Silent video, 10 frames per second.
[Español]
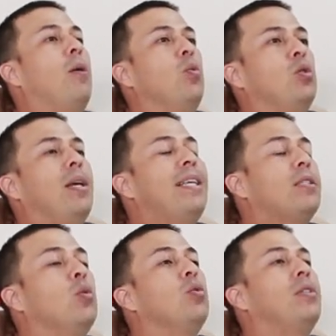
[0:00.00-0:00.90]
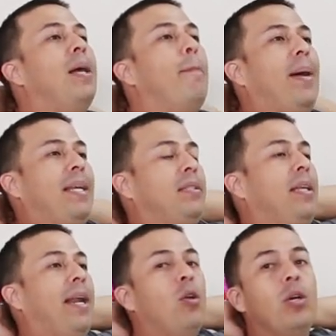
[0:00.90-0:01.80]
busca la excusa para
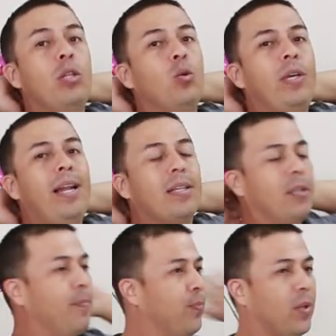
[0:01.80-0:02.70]
estirar lo que tú quieras.